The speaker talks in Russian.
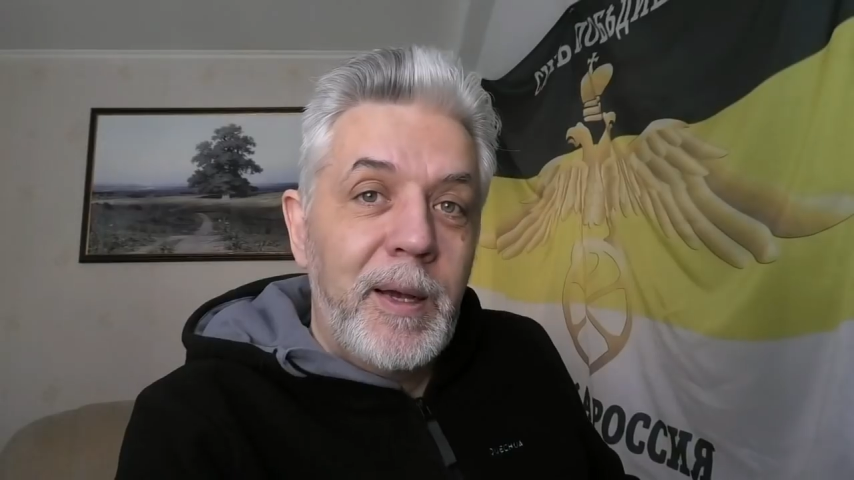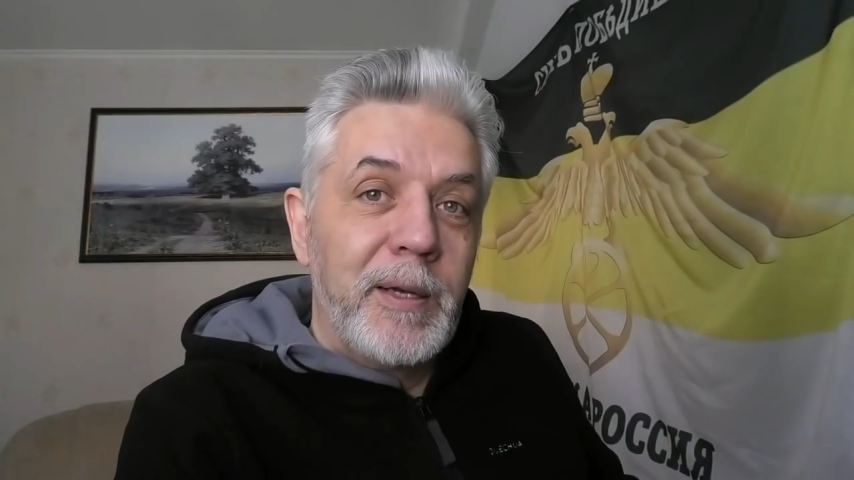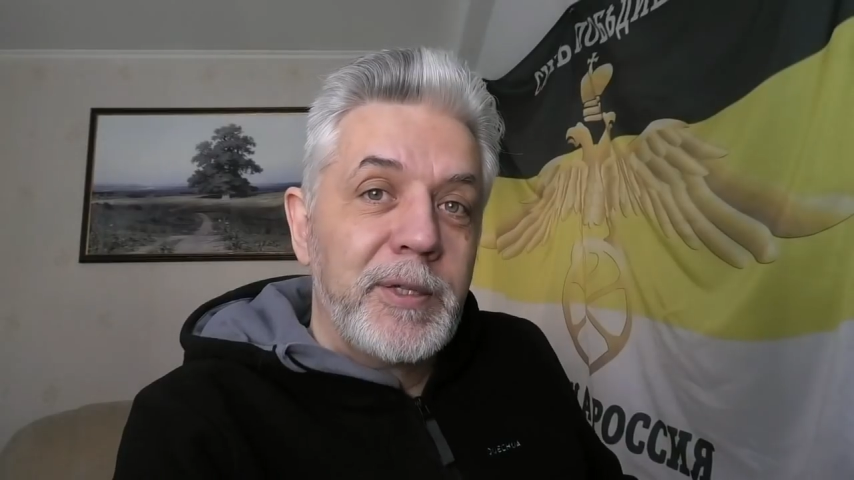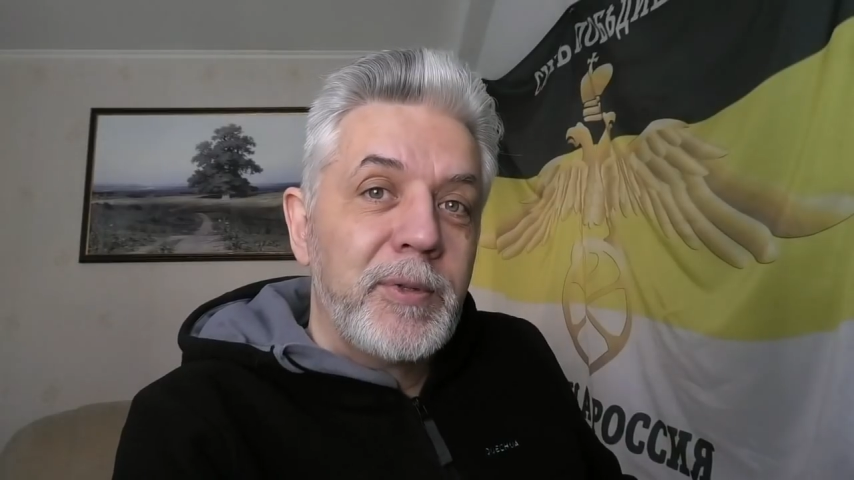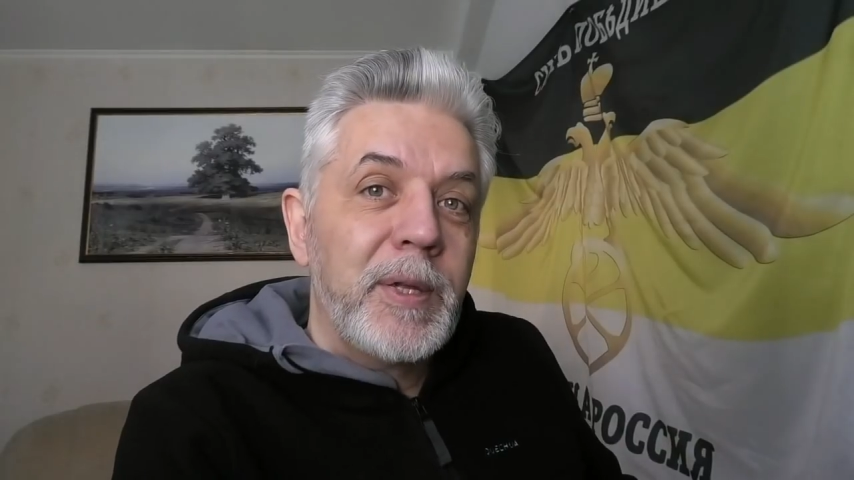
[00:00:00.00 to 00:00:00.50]

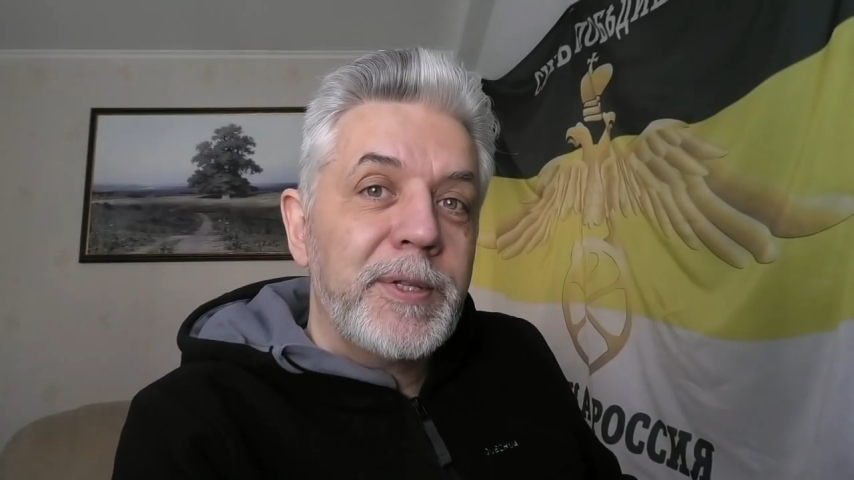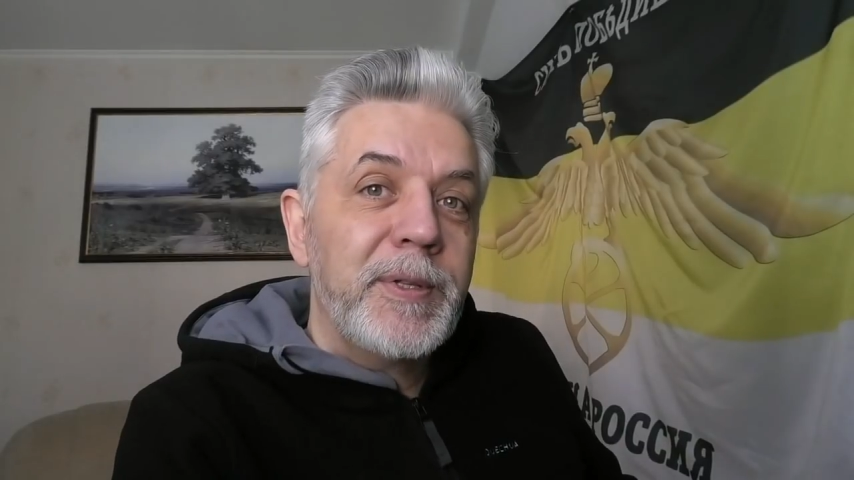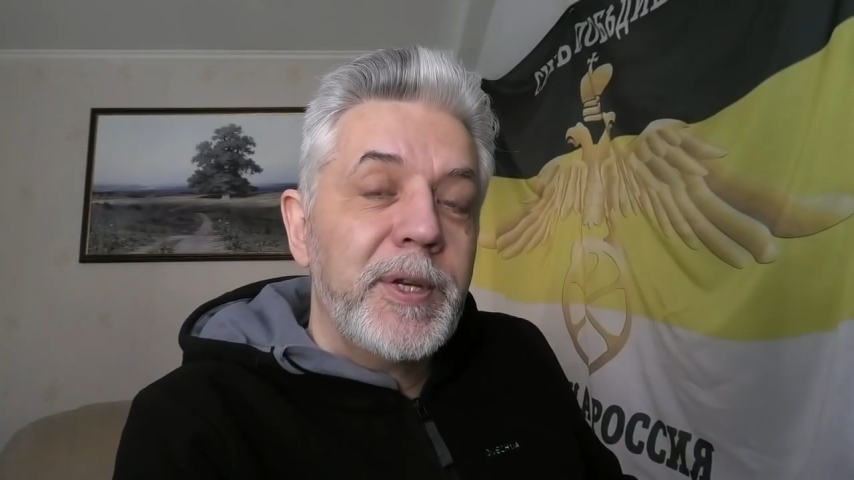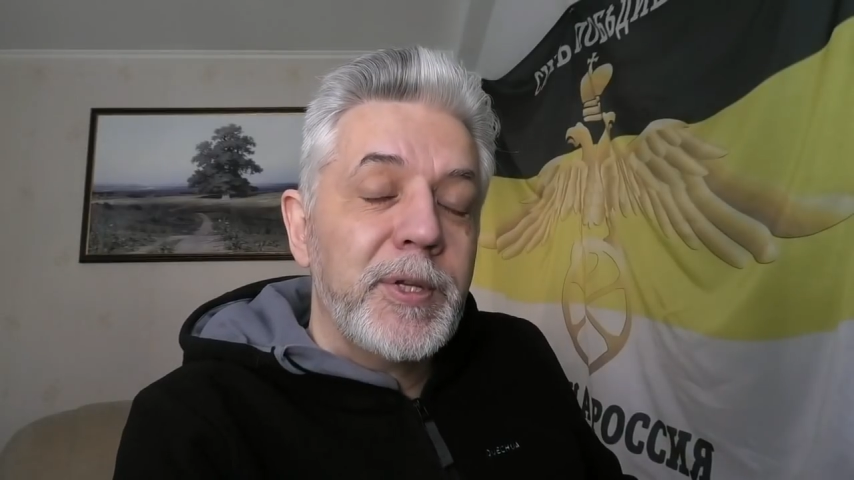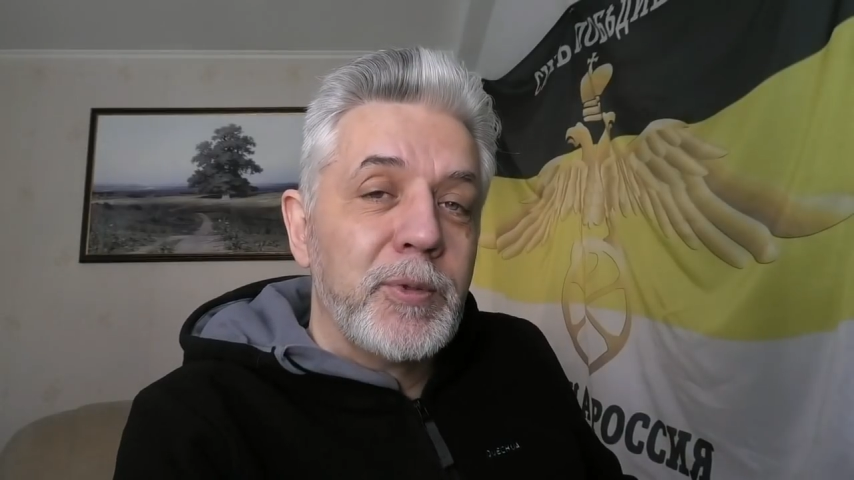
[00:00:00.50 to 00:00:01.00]
а
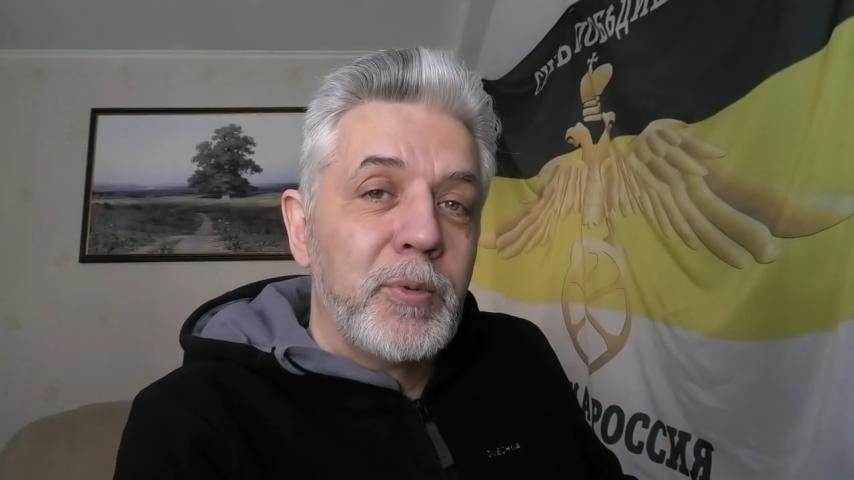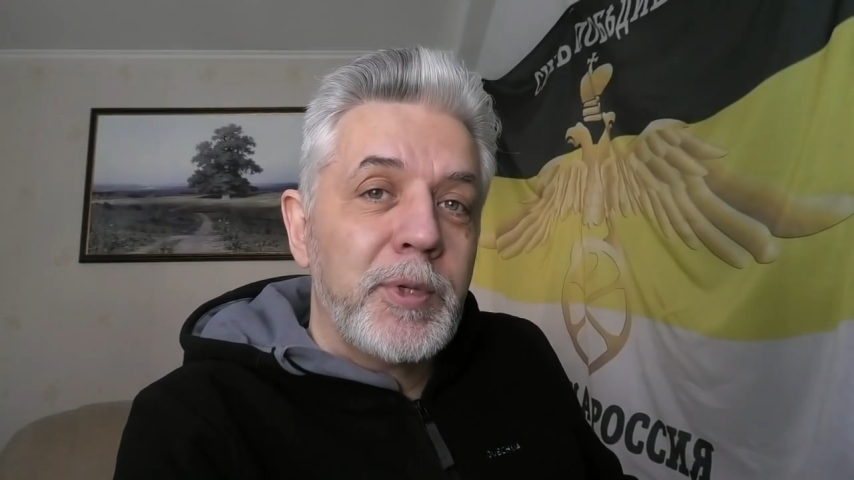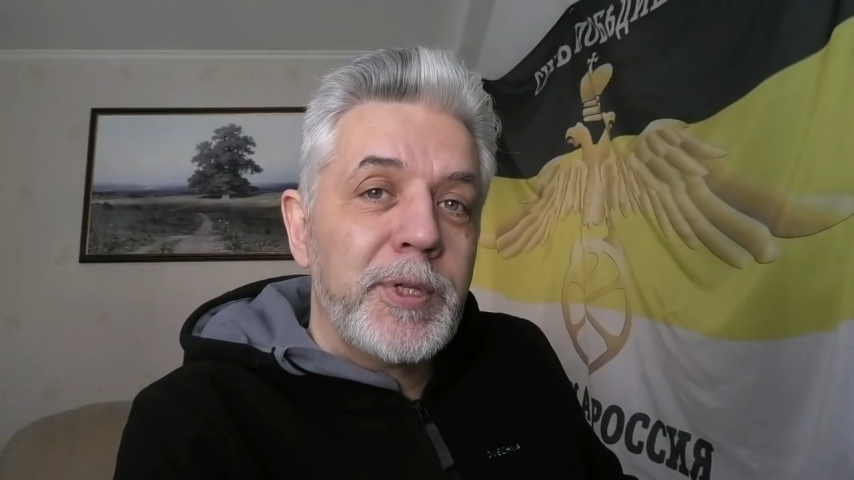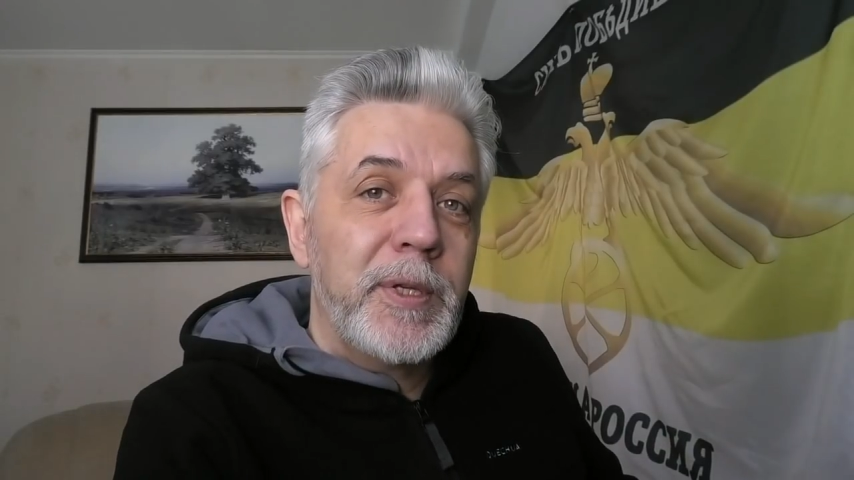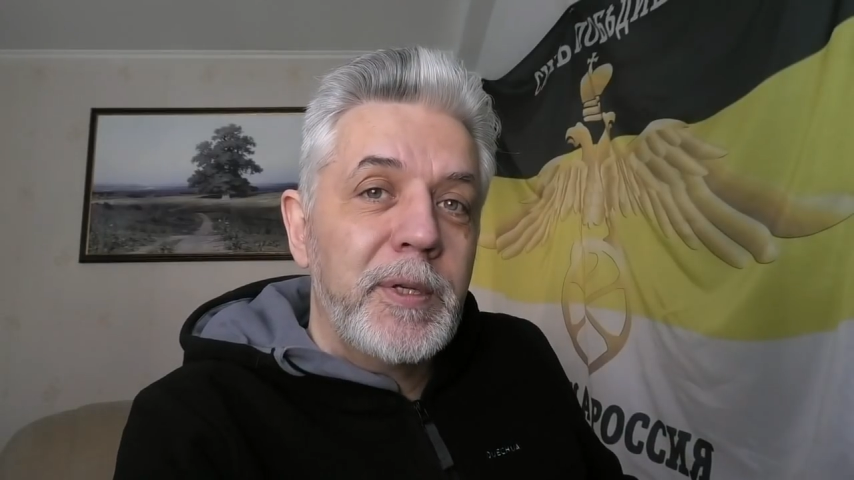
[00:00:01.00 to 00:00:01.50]
государственные
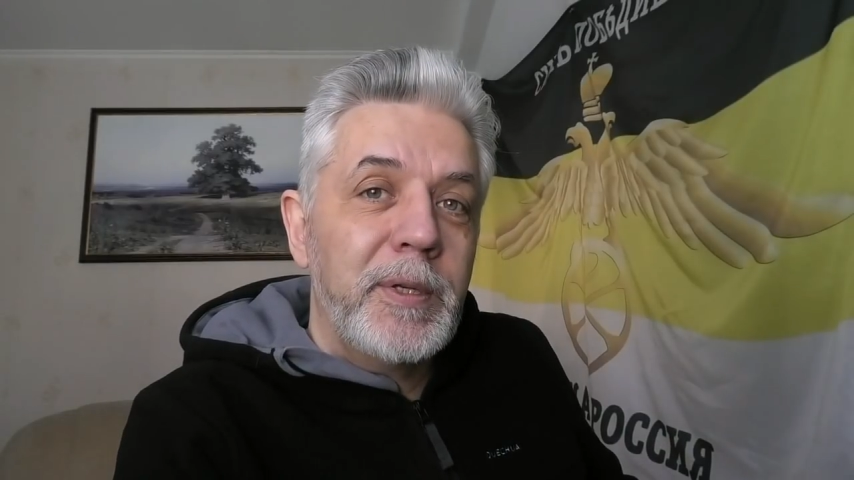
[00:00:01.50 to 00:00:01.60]
ресурсы